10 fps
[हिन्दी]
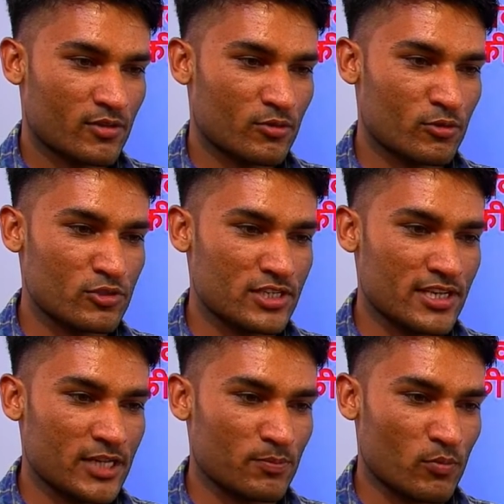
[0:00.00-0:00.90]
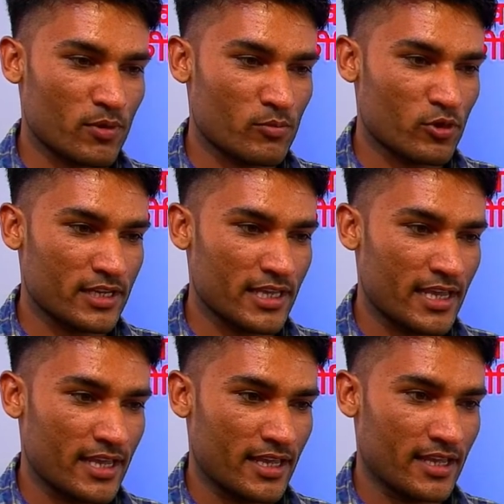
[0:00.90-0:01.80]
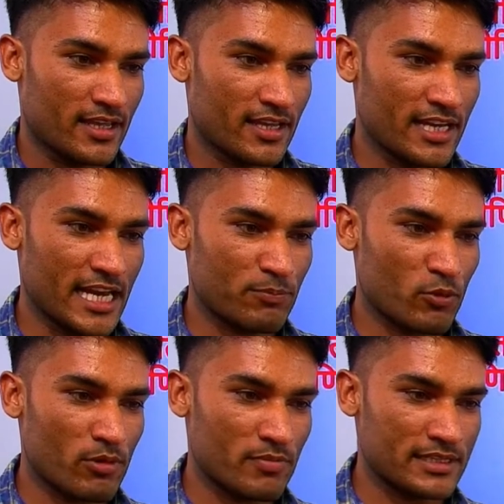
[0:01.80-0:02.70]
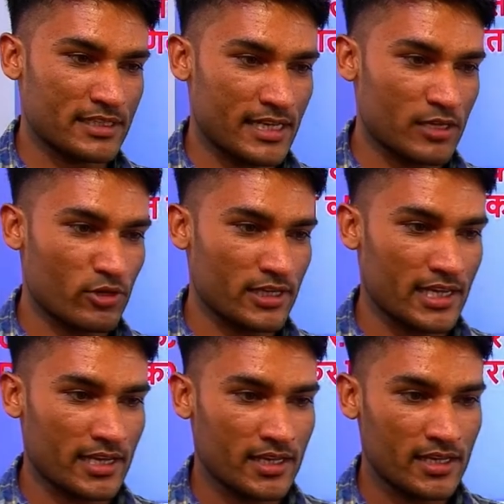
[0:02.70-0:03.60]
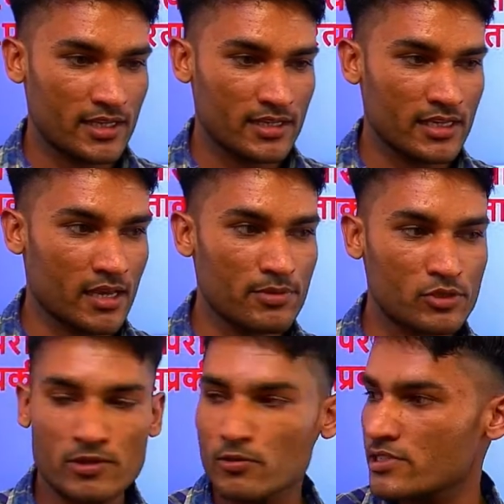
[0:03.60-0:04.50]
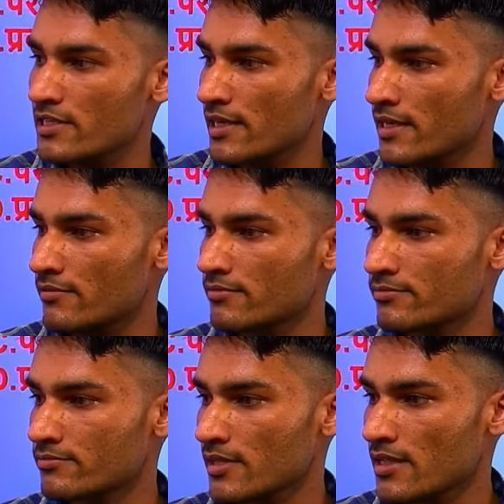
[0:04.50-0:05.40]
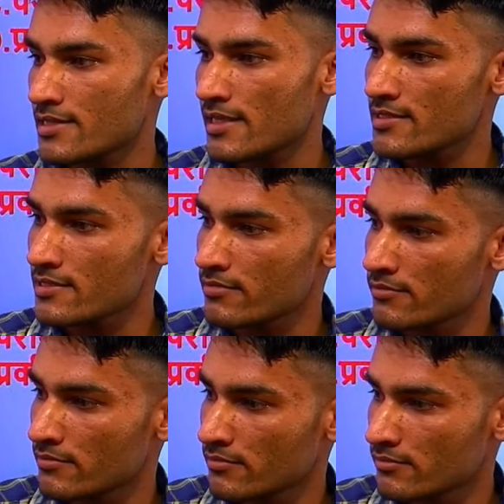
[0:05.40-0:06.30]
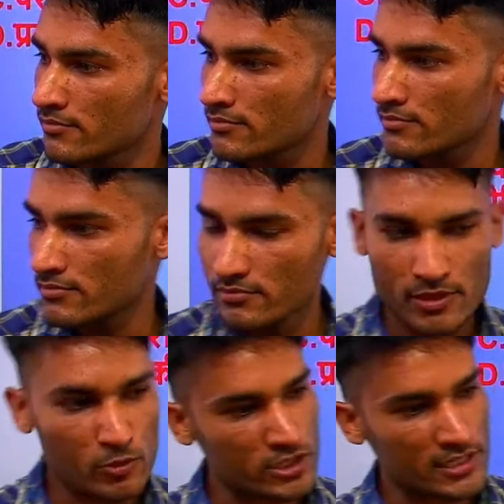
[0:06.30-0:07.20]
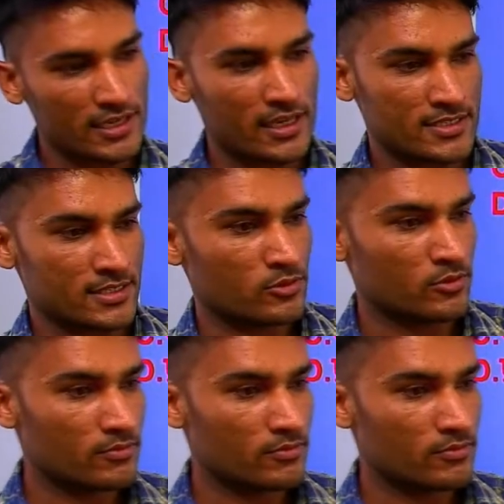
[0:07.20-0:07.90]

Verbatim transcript: गुरुजी नेट प्रॉब्लम हो रही है नेट प्रॉब्लम भाई तेरे ही हो रही है यहाँ पे तो बिल्कुल सही है सही है ना सर बिल्कुल सही है यहाँ से तो